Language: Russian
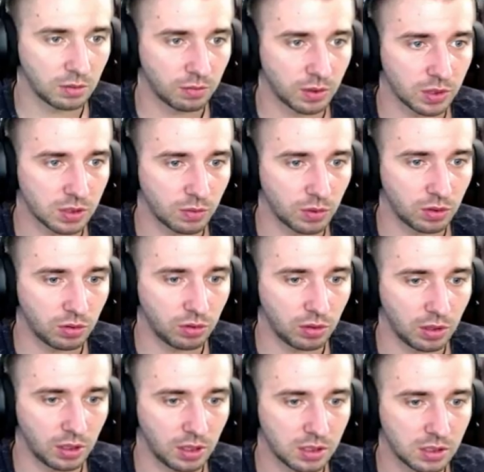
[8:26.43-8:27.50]
посмотрю,
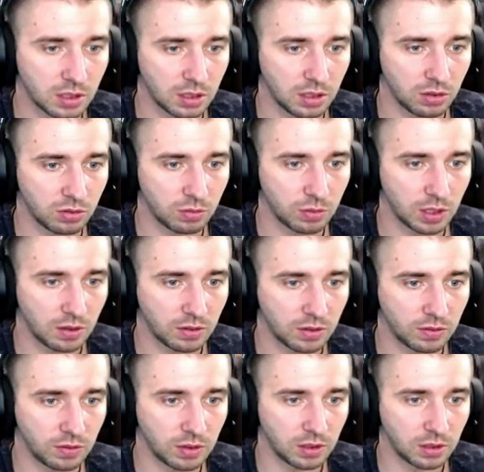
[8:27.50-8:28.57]
или есть они у меня
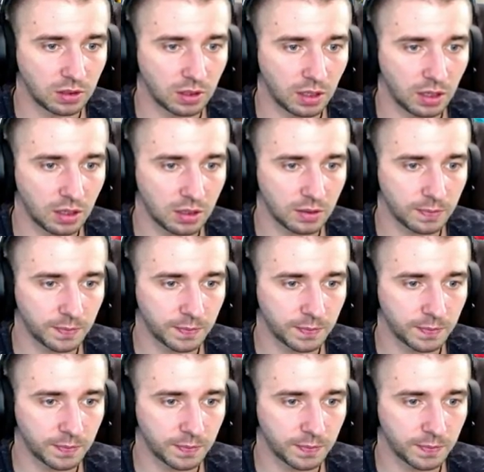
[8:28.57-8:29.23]
в инвентаре.